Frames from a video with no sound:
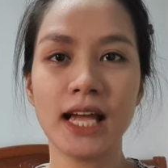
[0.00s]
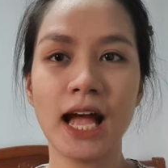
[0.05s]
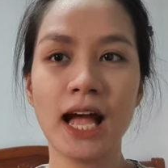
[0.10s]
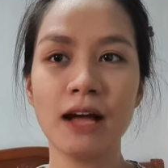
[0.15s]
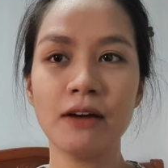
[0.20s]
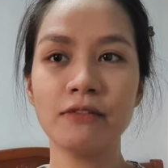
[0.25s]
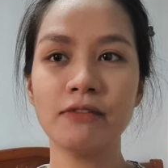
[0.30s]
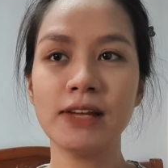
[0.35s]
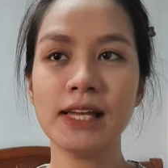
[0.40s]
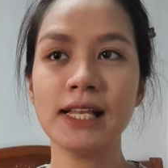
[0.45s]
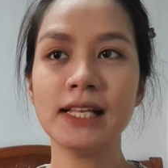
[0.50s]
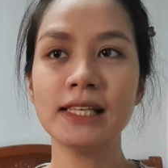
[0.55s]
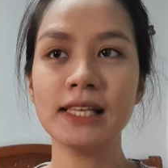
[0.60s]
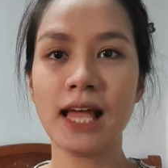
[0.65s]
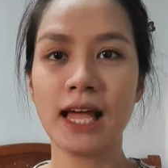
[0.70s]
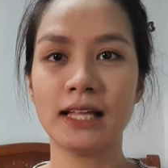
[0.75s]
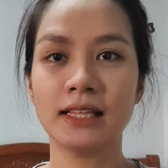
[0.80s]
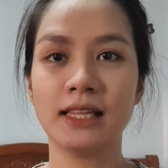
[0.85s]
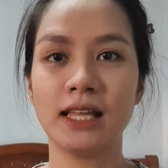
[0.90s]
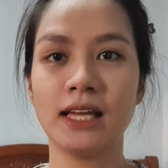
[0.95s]
i-avail
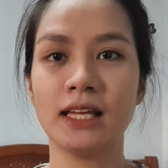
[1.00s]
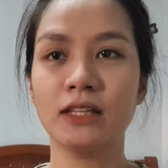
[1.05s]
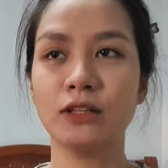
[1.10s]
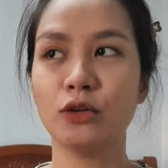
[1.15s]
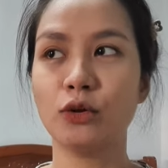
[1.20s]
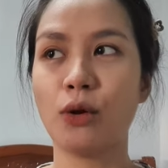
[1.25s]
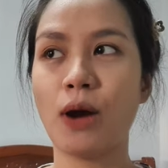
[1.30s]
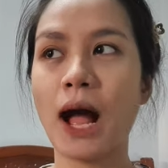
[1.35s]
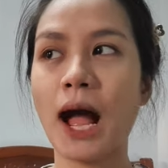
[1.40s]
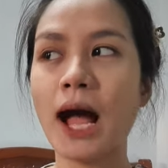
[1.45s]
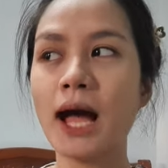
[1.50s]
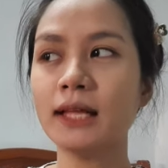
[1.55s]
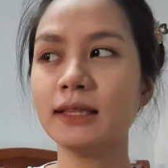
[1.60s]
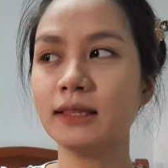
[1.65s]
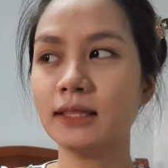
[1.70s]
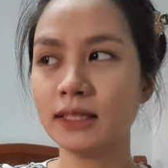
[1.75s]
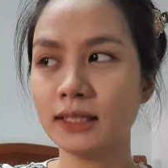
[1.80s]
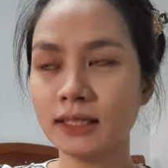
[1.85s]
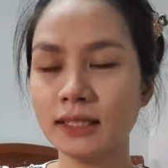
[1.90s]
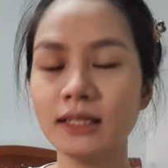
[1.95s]
natin yung
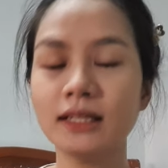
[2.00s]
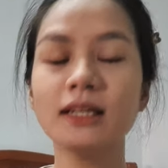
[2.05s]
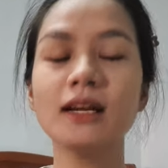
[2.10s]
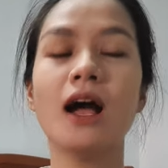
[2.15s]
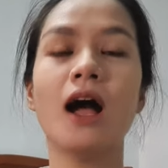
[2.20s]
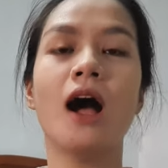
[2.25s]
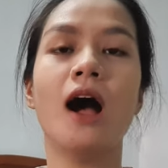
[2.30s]
ating